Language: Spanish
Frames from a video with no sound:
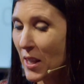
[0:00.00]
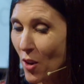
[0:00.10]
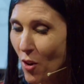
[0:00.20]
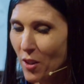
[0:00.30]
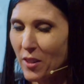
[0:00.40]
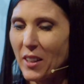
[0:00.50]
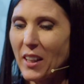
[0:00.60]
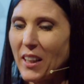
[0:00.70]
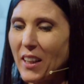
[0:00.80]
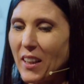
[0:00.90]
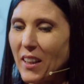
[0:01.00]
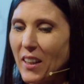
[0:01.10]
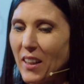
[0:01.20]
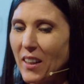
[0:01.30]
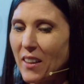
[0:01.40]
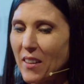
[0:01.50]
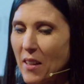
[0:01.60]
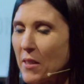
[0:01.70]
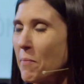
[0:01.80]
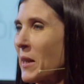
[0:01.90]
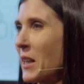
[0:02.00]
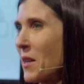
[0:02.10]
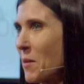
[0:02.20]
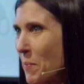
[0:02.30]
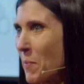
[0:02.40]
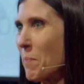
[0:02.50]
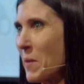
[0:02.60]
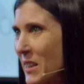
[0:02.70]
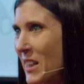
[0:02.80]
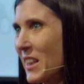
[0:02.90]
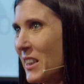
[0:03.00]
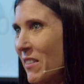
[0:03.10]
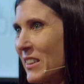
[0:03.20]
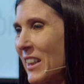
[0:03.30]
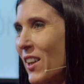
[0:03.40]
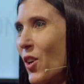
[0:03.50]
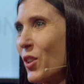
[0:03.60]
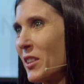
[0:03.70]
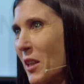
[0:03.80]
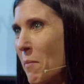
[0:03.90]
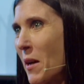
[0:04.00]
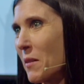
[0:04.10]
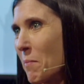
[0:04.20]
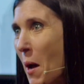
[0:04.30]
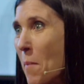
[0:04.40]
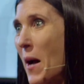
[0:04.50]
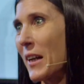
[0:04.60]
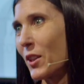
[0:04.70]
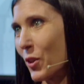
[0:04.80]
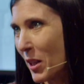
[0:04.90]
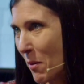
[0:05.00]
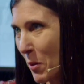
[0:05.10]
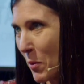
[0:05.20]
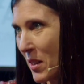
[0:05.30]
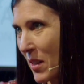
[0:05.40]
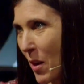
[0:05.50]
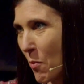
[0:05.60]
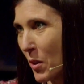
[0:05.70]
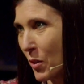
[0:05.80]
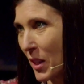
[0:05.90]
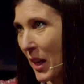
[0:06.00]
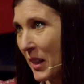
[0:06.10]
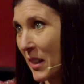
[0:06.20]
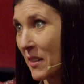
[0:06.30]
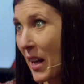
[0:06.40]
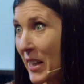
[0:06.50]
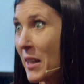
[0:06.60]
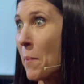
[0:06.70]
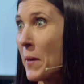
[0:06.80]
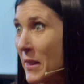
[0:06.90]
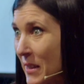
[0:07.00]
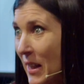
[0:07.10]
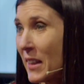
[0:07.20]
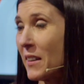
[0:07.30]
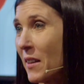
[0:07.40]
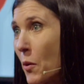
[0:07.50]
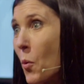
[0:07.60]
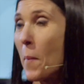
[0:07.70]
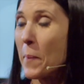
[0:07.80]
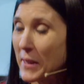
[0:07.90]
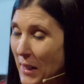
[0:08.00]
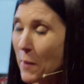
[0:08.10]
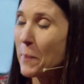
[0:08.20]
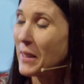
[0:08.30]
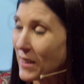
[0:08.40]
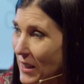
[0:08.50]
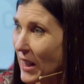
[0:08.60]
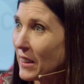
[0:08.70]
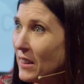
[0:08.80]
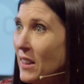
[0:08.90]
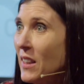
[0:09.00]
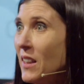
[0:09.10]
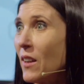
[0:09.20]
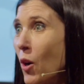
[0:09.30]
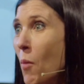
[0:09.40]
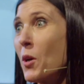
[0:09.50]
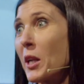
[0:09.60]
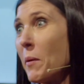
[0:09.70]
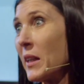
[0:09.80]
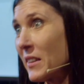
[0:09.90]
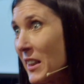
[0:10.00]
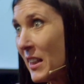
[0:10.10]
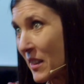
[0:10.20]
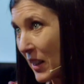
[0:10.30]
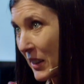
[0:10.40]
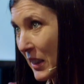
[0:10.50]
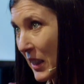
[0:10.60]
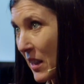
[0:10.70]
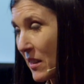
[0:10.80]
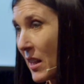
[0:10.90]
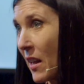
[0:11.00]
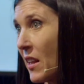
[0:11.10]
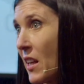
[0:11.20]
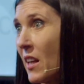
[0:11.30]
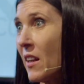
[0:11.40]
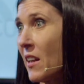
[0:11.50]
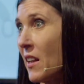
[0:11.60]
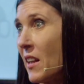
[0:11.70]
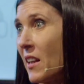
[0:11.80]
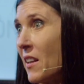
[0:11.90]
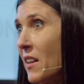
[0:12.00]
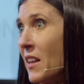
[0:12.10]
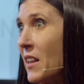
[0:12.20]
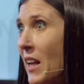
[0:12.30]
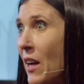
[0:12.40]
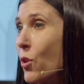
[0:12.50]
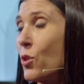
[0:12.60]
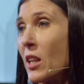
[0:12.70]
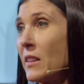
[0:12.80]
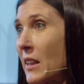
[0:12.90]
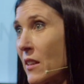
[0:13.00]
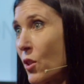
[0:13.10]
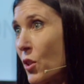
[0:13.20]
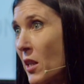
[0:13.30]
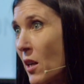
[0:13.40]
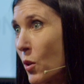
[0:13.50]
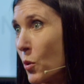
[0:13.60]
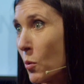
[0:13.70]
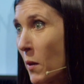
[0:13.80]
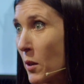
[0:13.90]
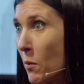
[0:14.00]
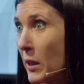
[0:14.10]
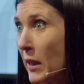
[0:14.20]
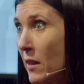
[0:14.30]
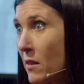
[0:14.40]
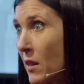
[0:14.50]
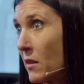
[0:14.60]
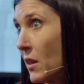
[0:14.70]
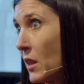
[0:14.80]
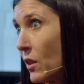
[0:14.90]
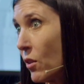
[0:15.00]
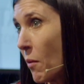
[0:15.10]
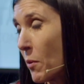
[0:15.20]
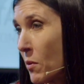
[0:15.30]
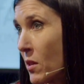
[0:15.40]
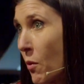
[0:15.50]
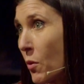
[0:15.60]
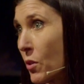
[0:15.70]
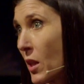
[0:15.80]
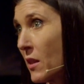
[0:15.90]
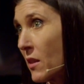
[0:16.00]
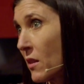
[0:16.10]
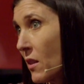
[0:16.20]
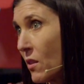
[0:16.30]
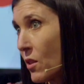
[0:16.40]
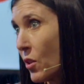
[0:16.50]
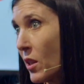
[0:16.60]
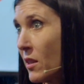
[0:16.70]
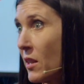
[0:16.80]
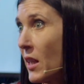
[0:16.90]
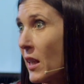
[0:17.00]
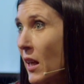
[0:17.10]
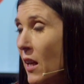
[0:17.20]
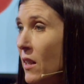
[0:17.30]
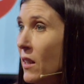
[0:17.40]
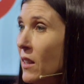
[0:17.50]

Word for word: digo, eh, para eh, pensar en debatir los temas más macro de la provincia de Buenos Aires. Hay que pensar o empezar a pensar cómo revertir esa tendencia de eh, la concentración en el conurbano bonaerense, teniendo la provincia de Buenos Aires extensiones de tierra.